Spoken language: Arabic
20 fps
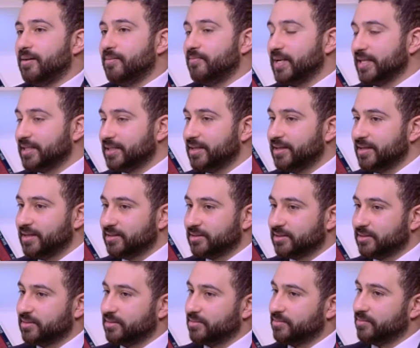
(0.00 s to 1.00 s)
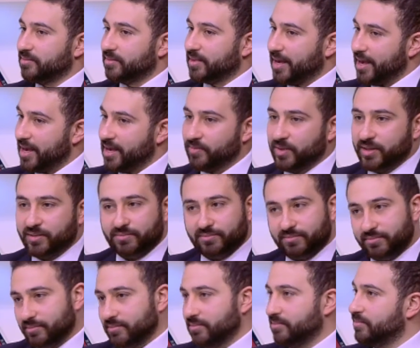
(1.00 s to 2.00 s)
بس الليزر كامن
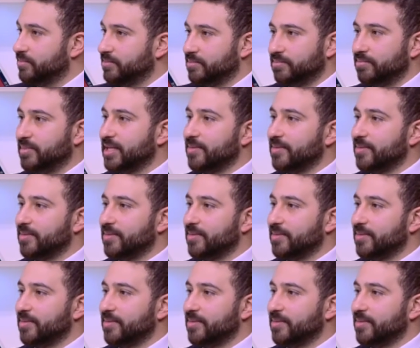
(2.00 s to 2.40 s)
ما